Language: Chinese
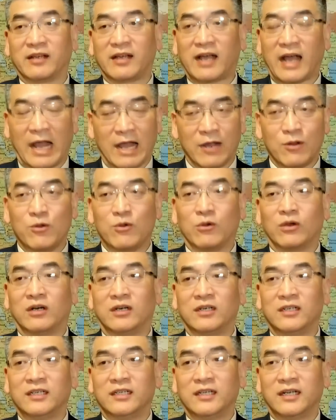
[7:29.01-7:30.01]
韩国
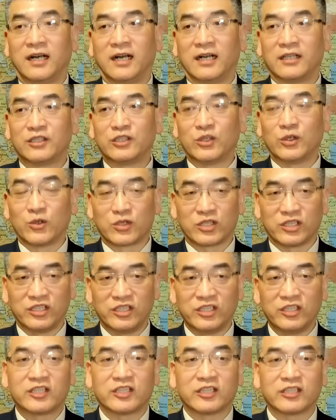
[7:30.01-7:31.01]
啊，就是
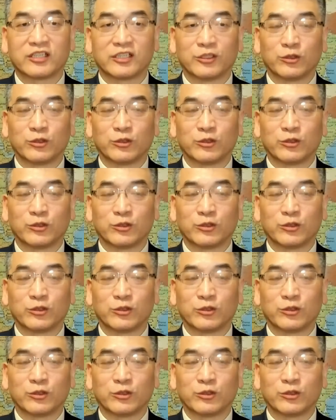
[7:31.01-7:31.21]
一直是